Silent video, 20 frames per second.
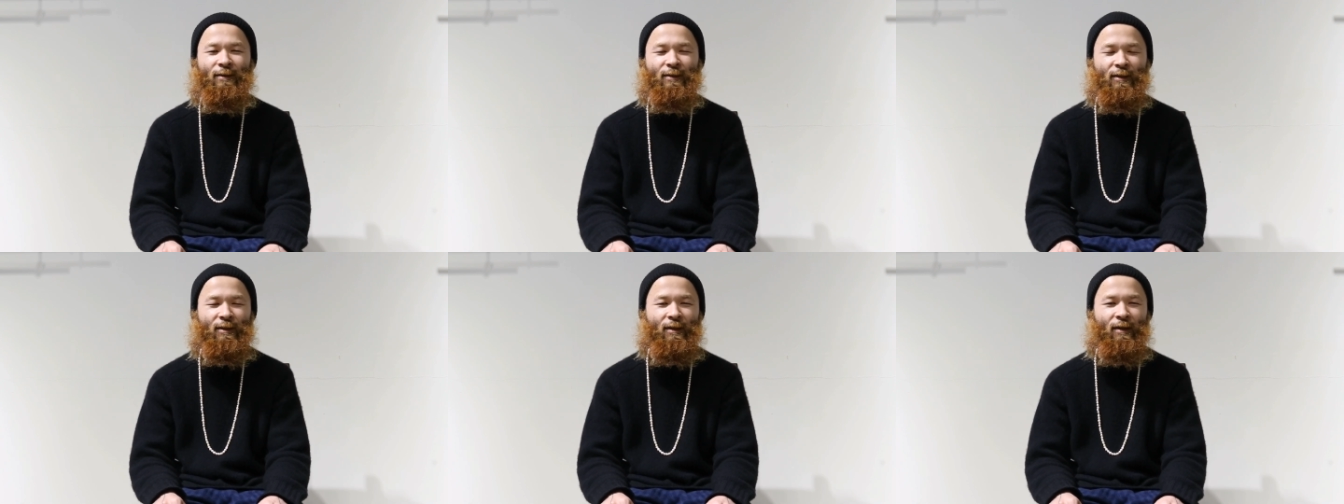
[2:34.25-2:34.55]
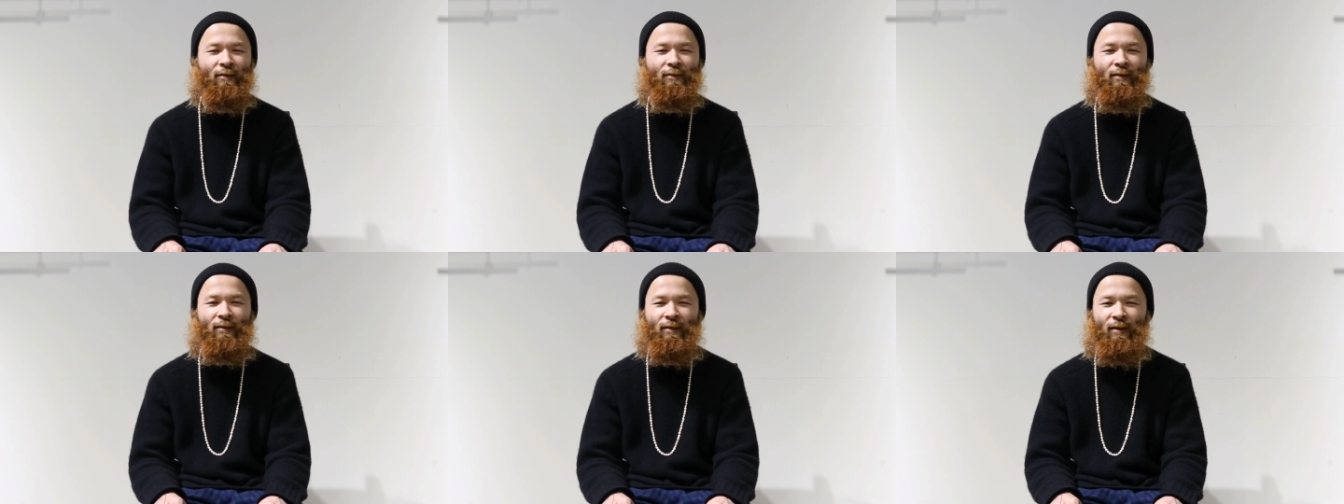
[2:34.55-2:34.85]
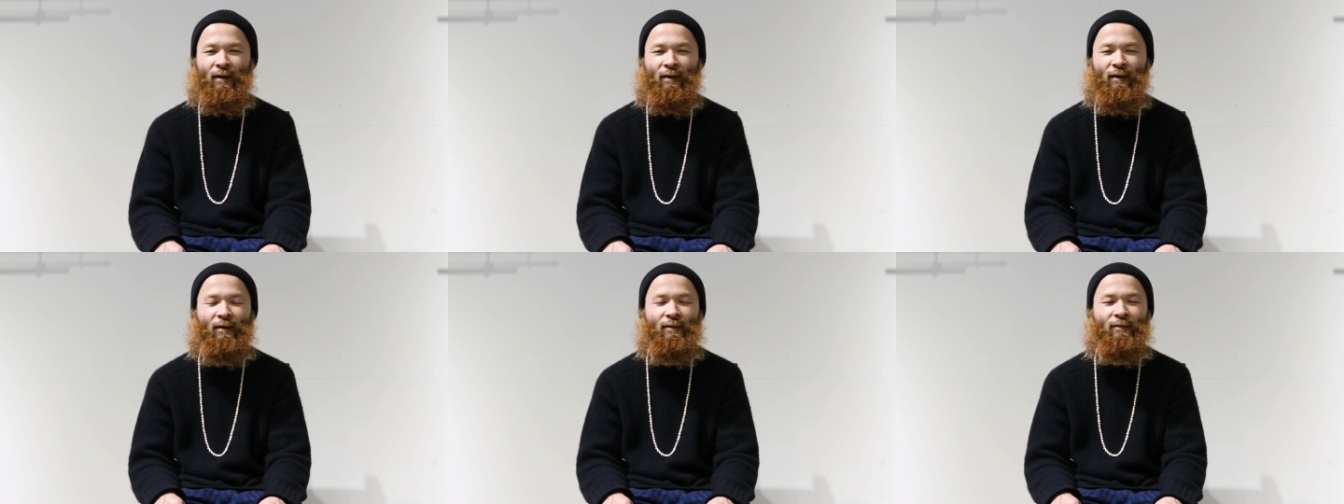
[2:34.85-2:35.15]
時間が
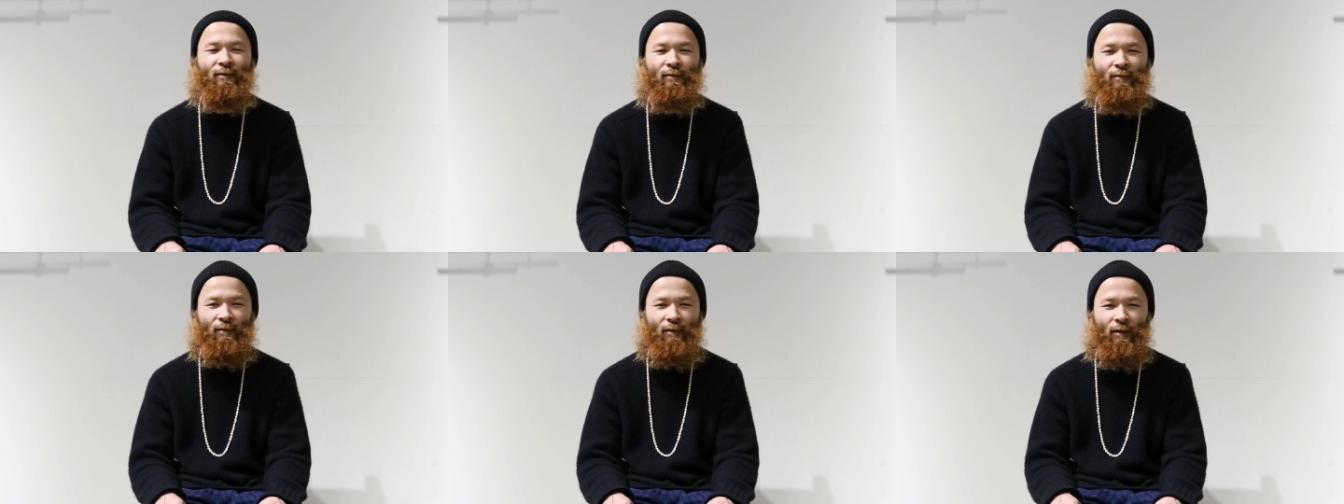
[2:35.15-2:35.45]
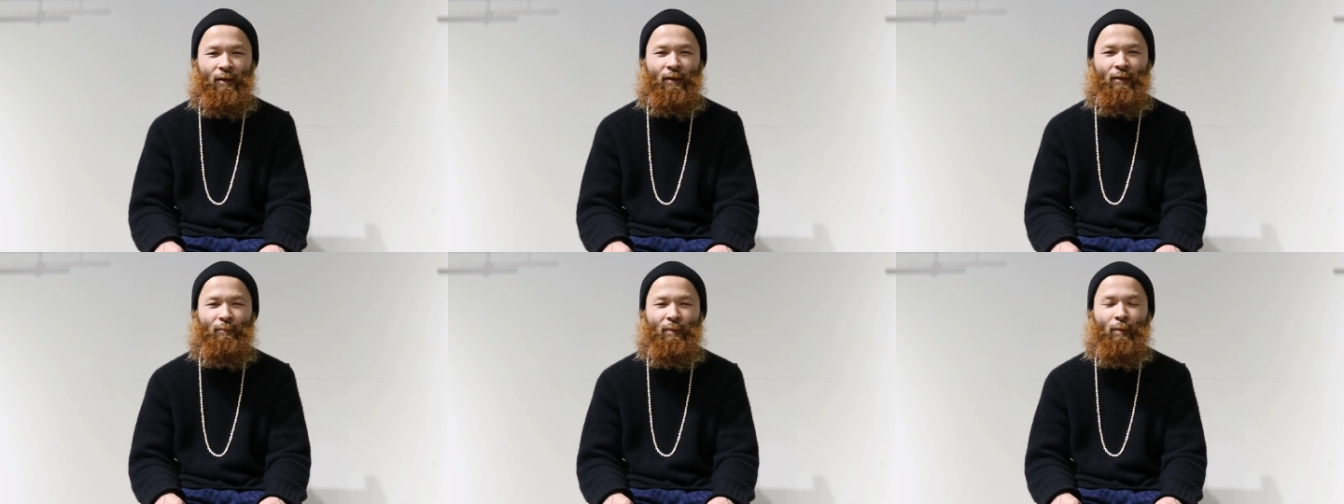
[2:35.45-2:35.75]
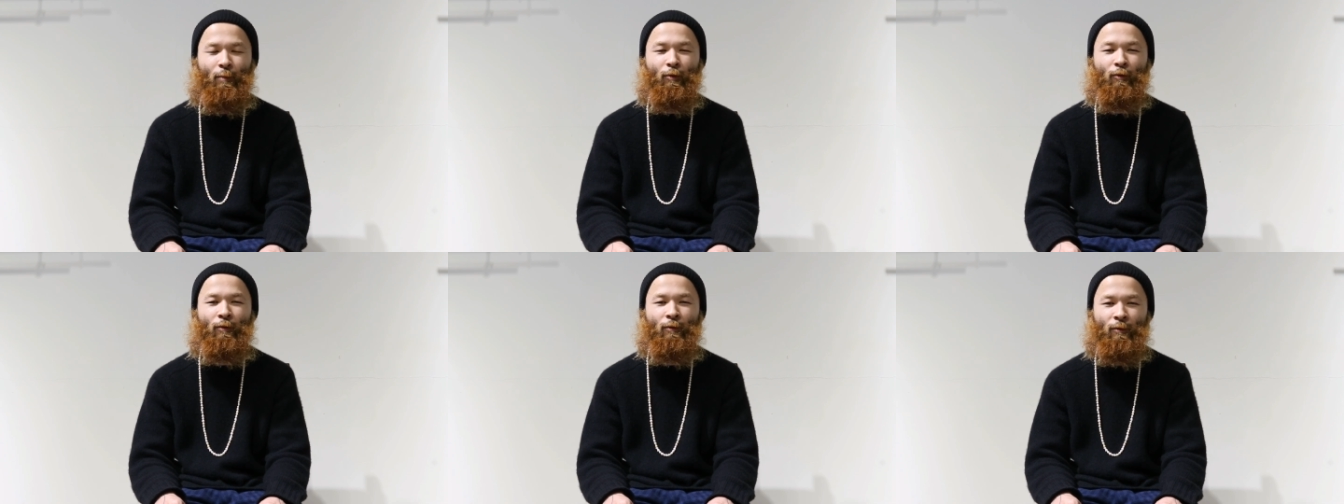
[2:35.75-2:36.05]
かかって、
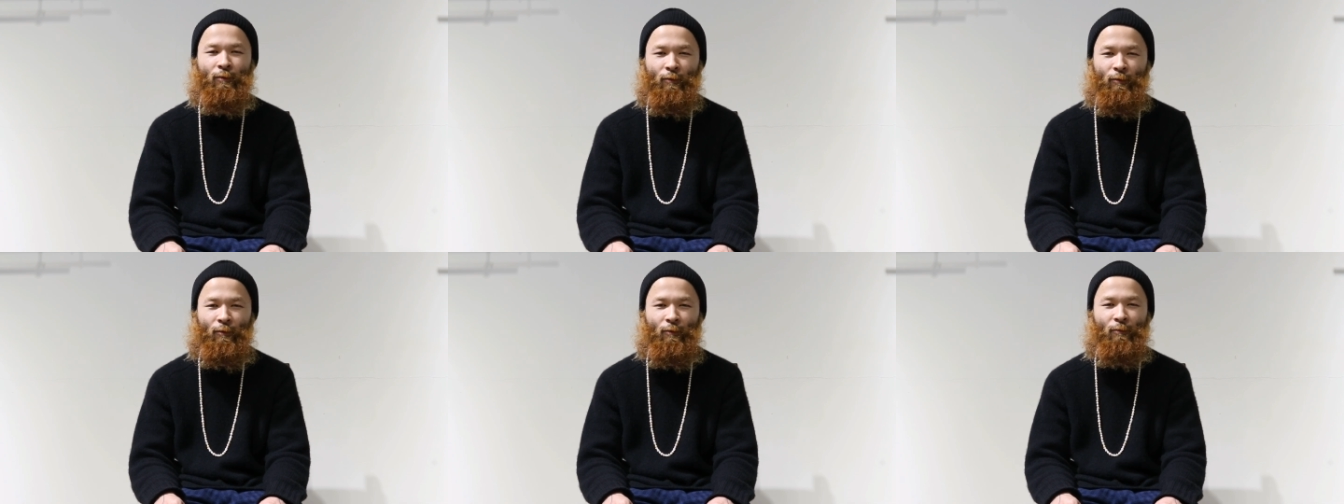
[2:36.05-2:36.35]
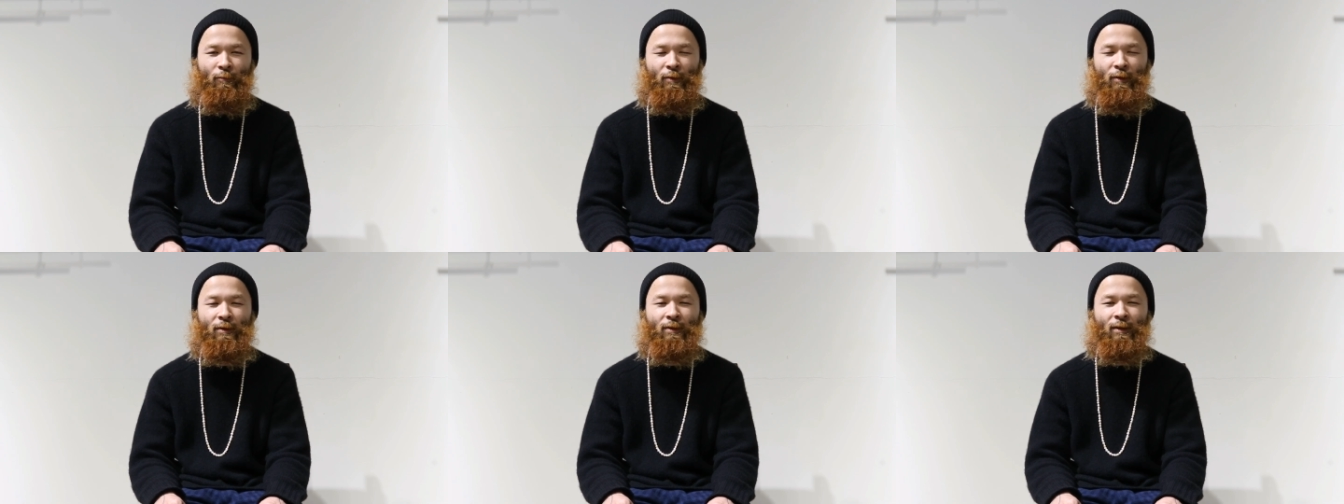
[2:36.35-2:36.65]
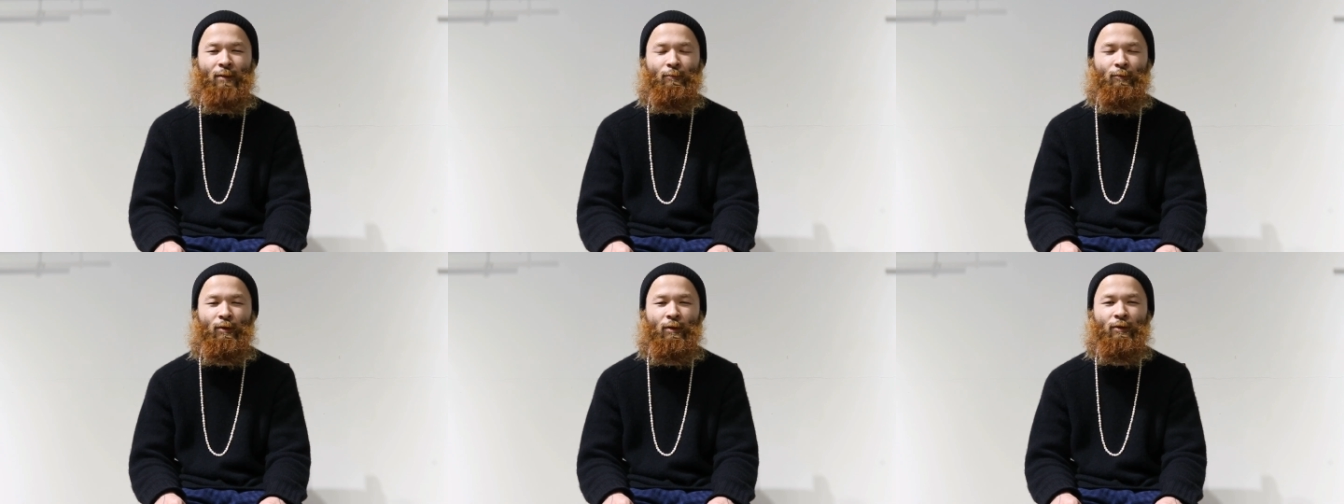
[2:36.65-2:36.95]
まあ、僕とティグ
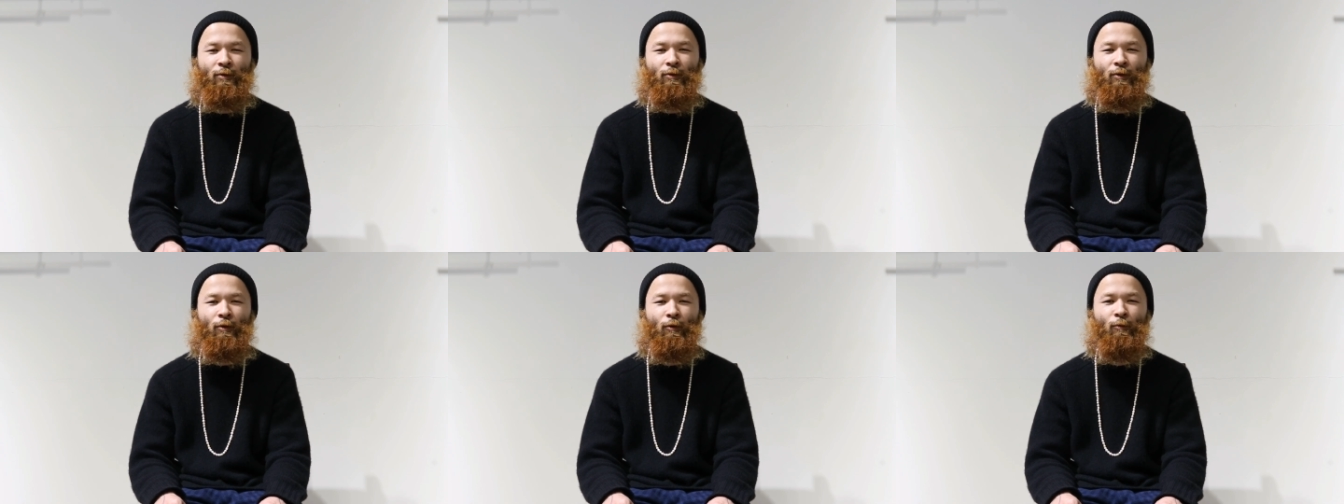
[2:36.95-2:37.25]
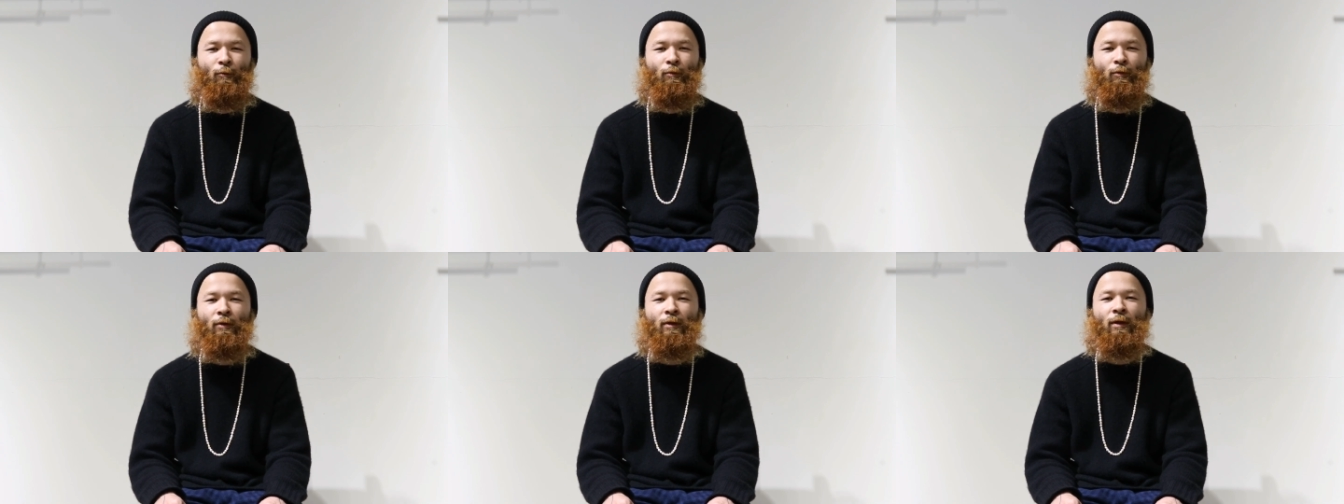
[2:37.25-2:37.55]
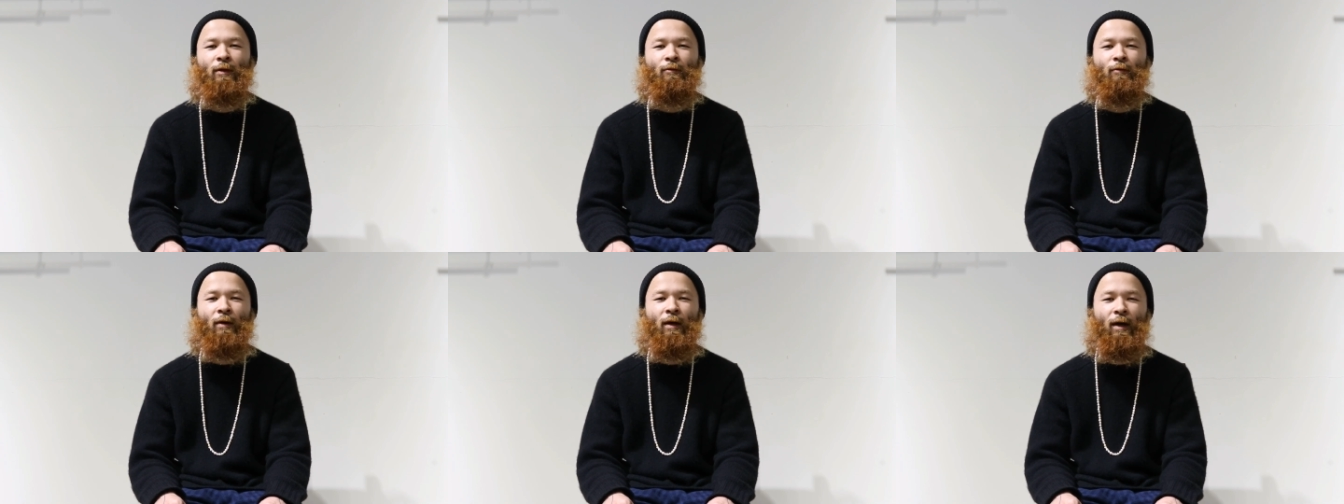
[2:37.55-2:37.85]
さんも非常に思い
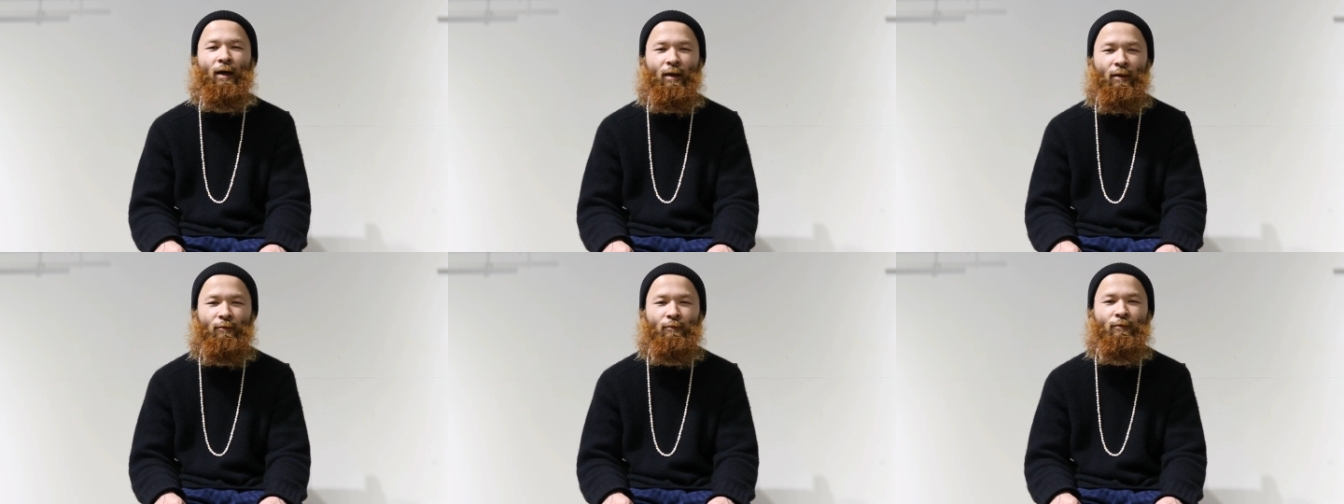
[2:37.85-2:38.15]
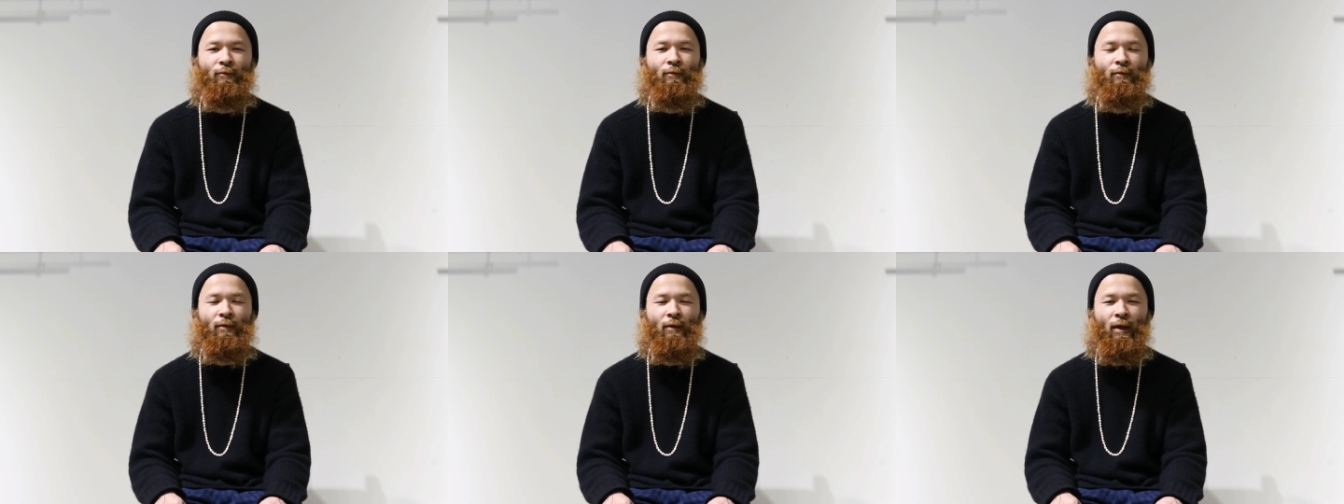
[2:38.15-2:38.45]
入れのある